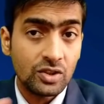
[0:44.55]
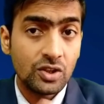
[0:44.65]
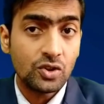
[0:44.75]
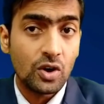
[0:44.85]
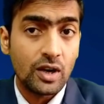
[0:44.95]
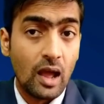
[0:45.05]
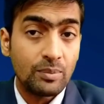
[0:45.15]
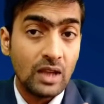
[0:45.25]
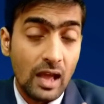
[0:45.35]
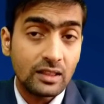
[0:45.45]
स्क्रीनशॉट
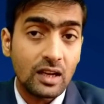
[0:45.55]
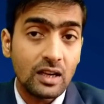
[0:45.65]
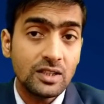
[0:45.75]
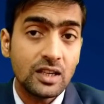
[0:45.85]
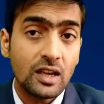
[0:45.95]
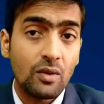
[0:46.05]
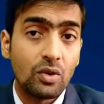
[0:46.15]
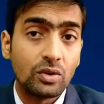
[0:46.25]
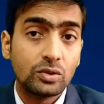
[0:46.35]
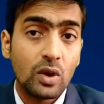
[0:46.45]
आप याद कर लीजिएगा वो